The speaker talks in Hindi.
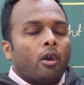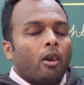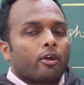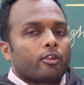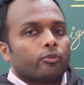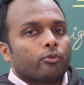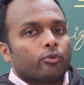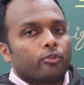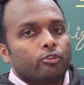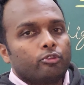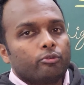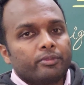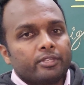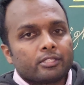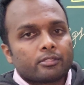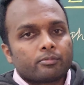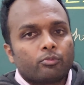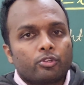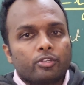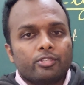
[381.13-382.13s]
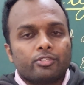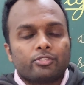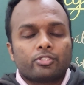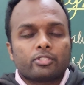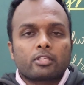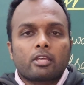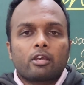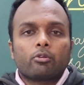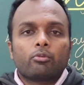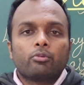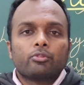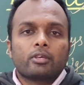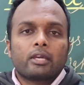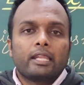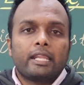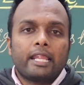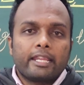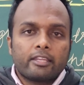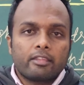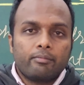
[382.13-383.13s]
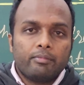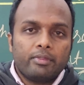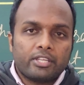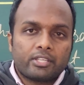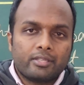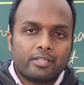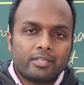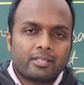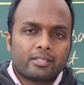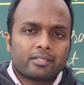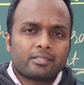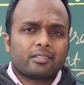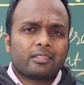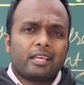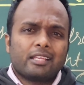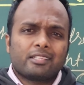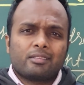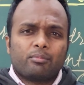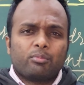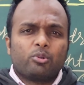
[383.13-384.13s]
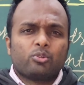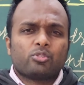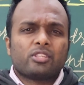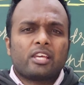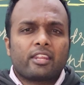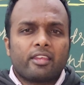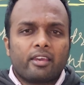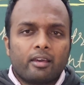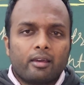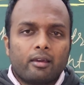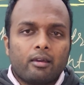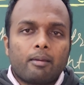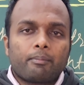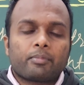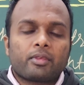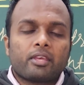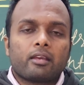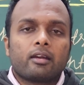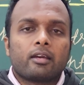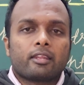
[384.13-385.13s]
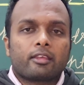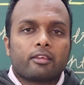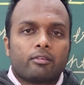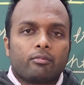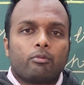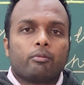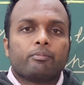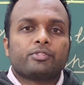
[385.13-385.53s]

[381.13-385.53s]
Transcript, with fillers: और नॉन लुमिनस बॉडी जिसका खुद का लाइट इमिट नहीं कर सकता ऐसे बहुत सारे आपके घर के